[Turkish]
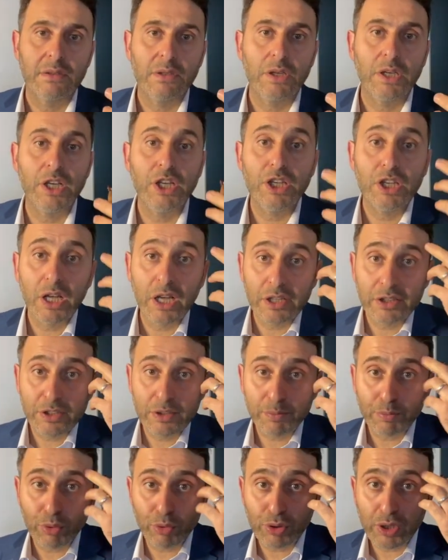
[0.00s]
İnandı,
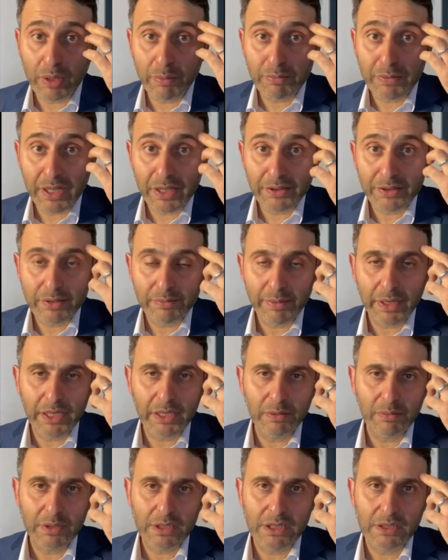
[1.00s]
programlandı
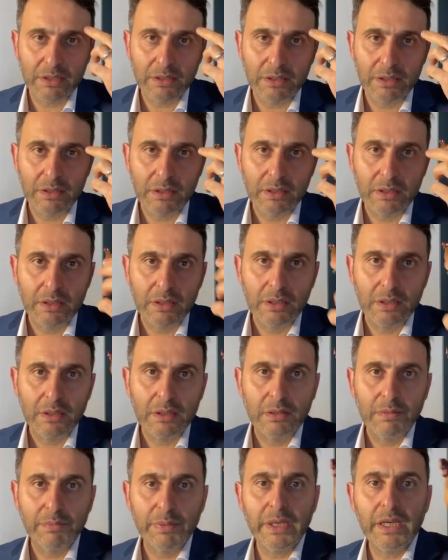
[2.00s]
beynimiz.
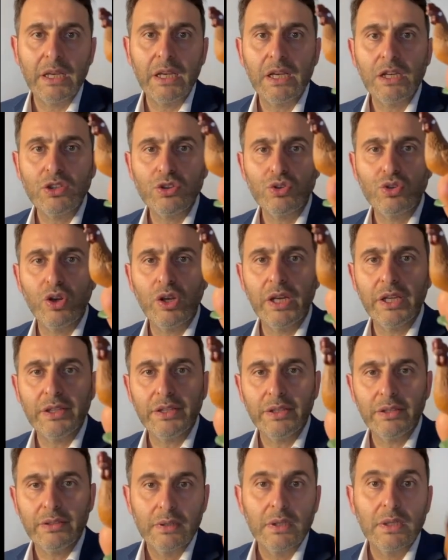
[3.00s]
Birileri söyledi.
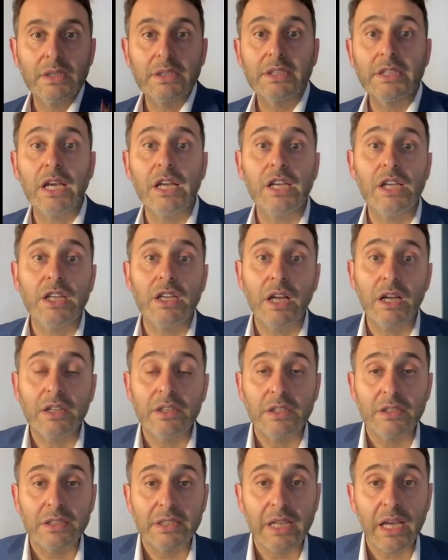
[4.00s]
Sen inandın,
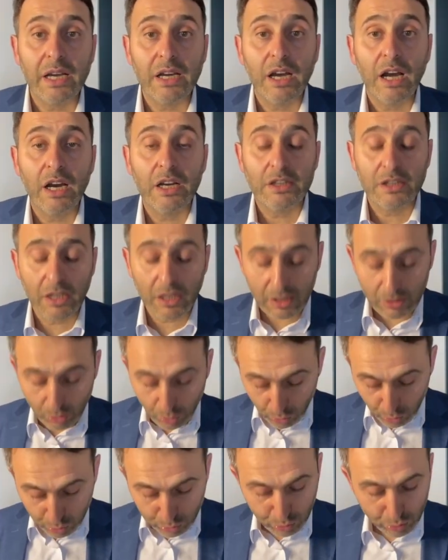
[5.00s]
sen kartal
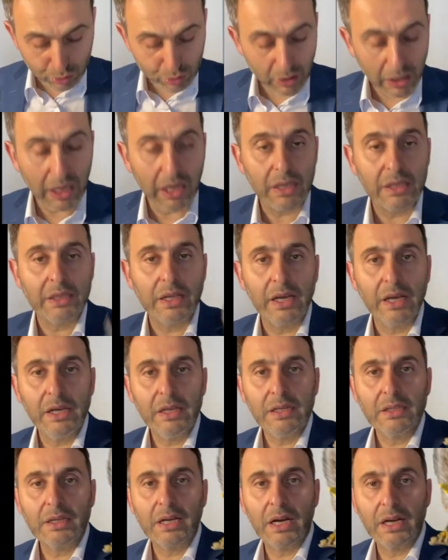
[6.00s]
olduğun halde,
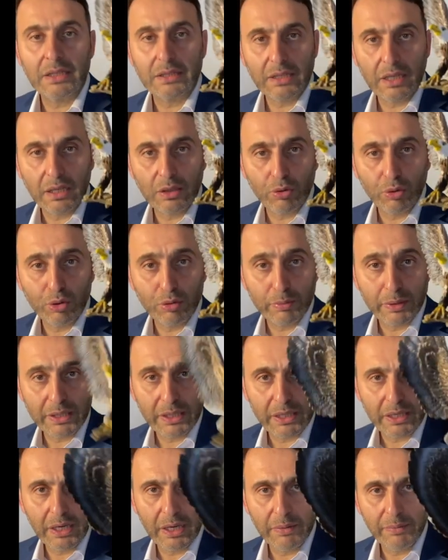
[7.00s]
kartal olmana
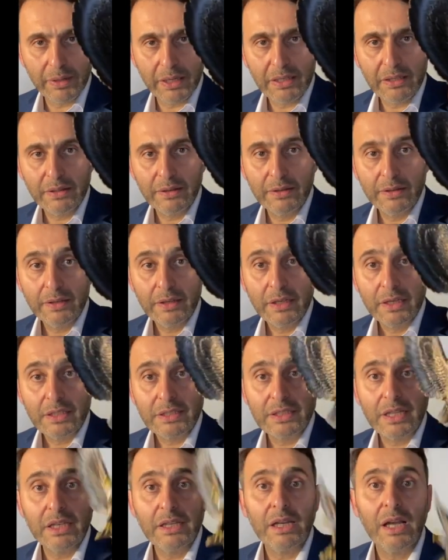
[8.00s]
rağmen
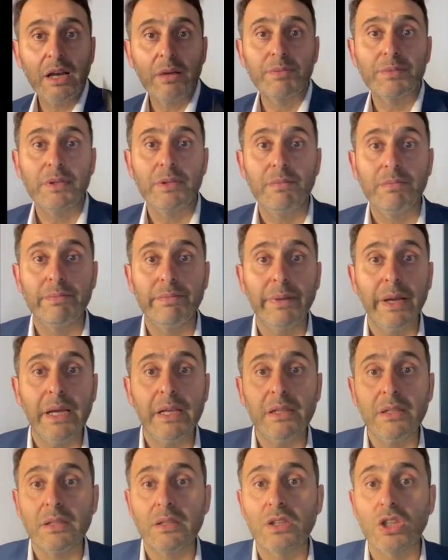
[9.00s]
sen ne yaptın?
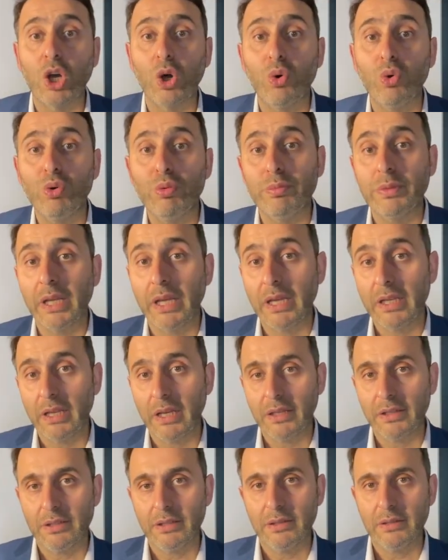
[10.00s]
Ben tavuğum diye
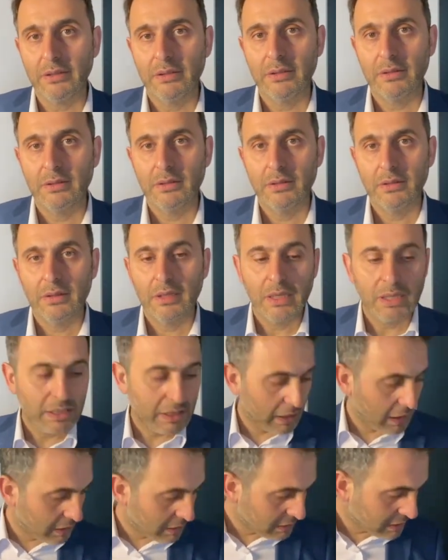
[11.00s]
inandın.
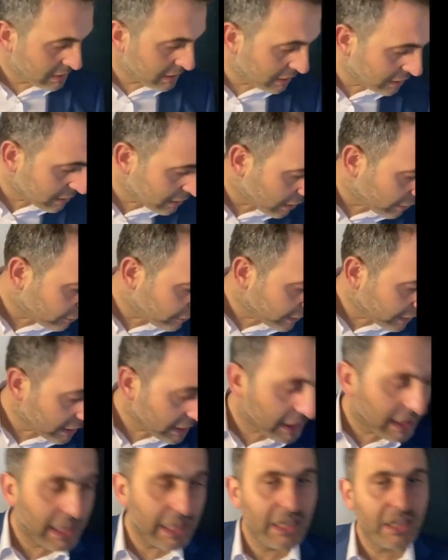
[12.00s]
Yani senin kafana
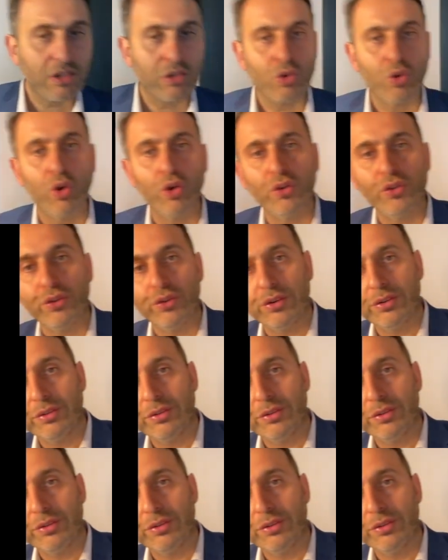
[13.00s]
kilit kondu.